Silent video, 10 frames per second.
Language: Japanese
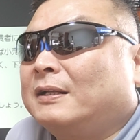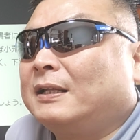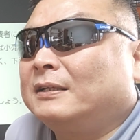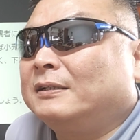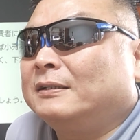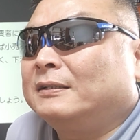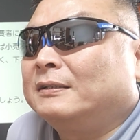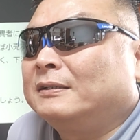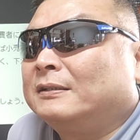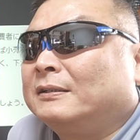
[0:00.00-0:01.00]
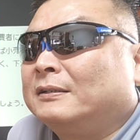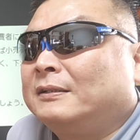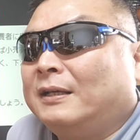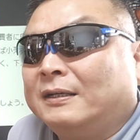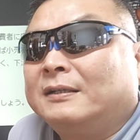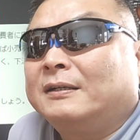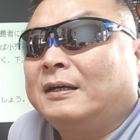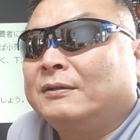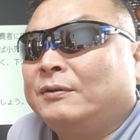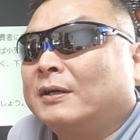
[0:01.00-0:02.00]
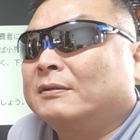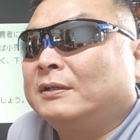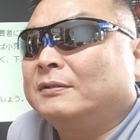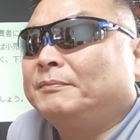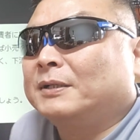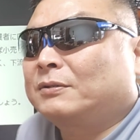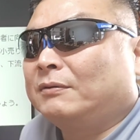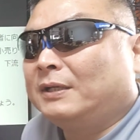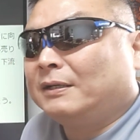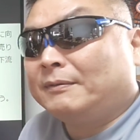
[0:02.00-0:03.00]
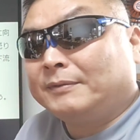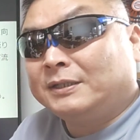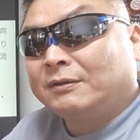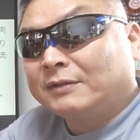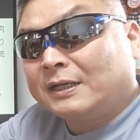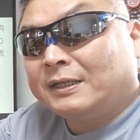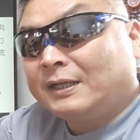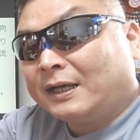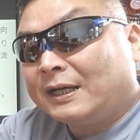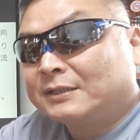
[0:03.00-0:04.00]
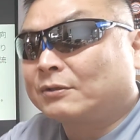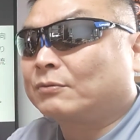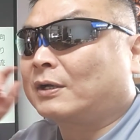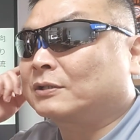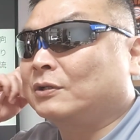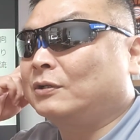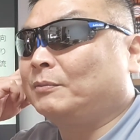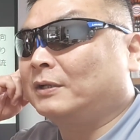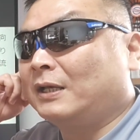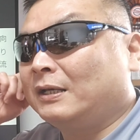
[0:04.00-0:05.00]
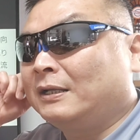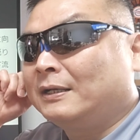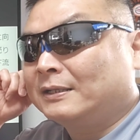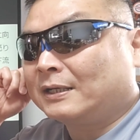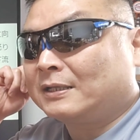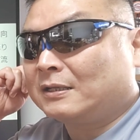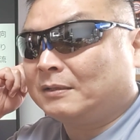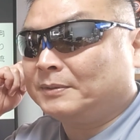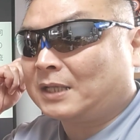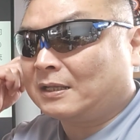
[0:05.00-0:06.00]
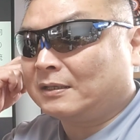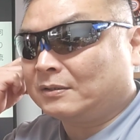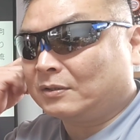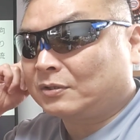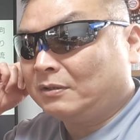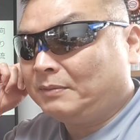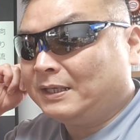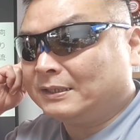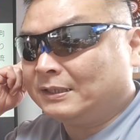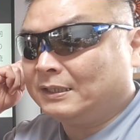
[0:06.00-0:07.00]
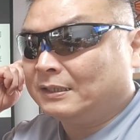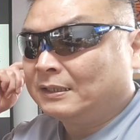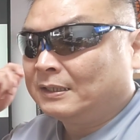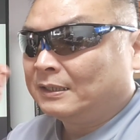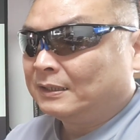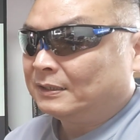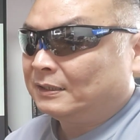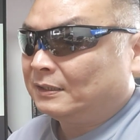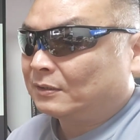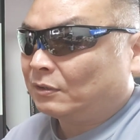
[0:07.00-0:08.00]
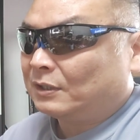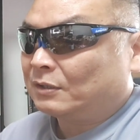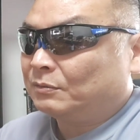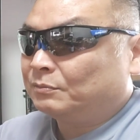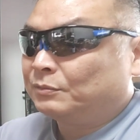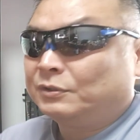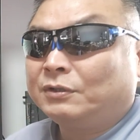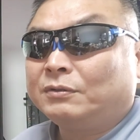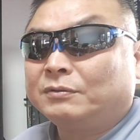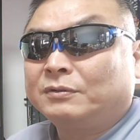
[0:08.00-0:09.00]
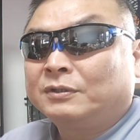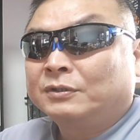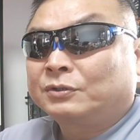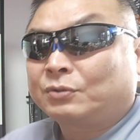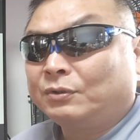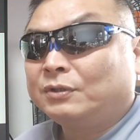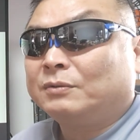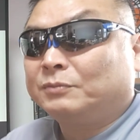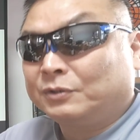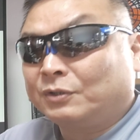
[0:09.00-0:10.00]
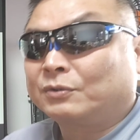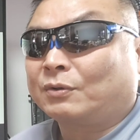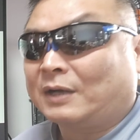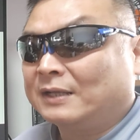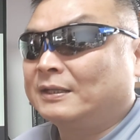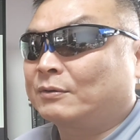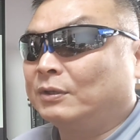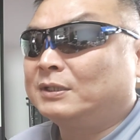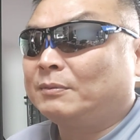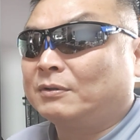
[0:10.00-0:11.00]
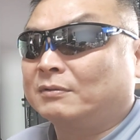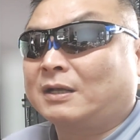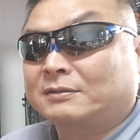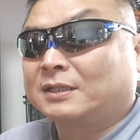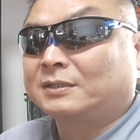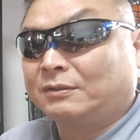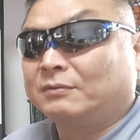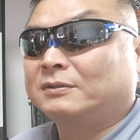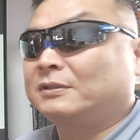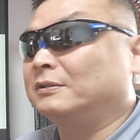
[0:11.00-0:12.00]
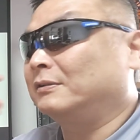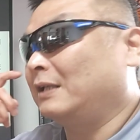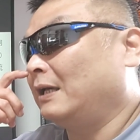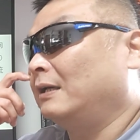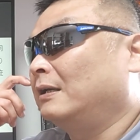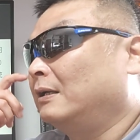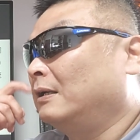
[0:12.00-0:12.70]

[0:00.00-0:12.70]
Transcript: かなりねあの弱くなる、まあ、そこであのいろんなリレー配送とかそういうのもねなんか出てるみたいなんだけどその前に、えこういうあの無料送料無料とかねこういったものをなくさせろっていうね